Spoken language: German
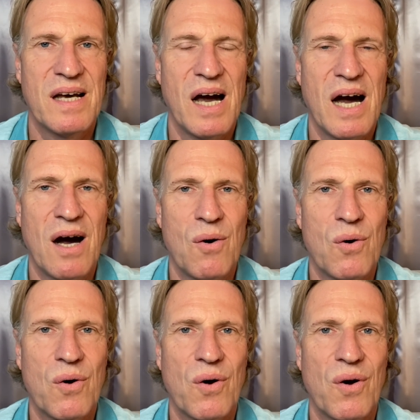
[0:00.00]

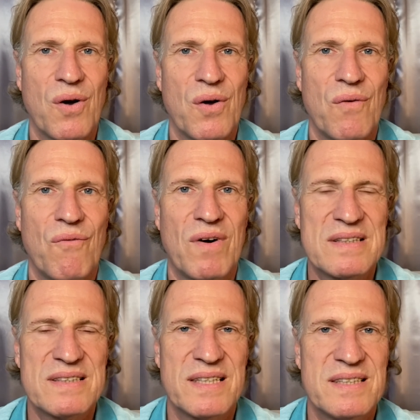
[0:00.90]
auch
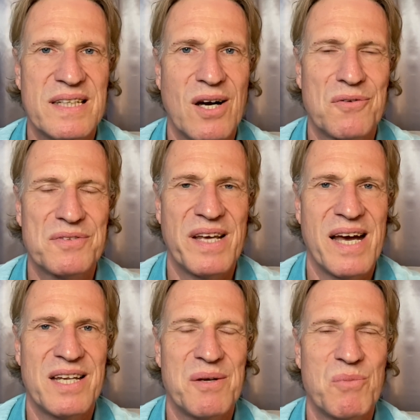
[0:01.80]
was jetzt hier auf der
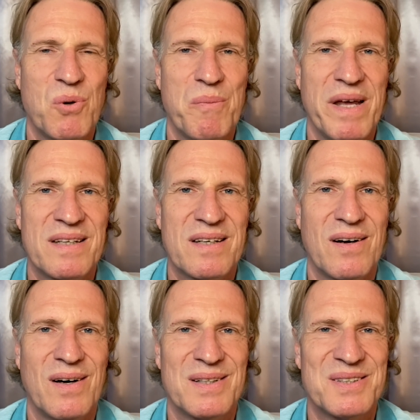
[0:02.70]
Erde im Moment
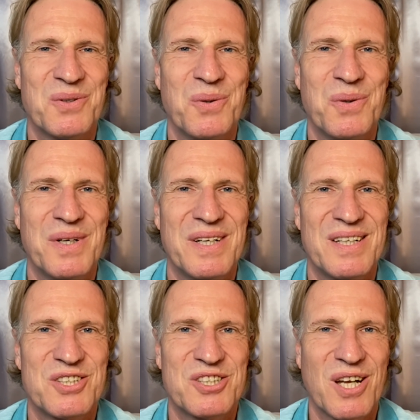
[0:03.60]
gerade so
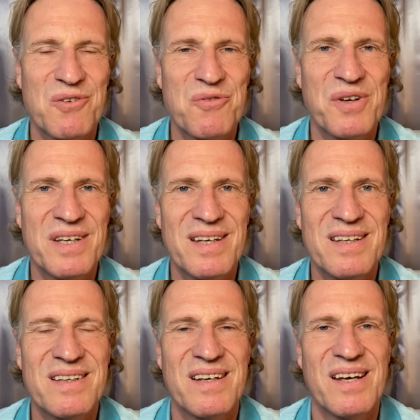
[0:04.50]
stattfindet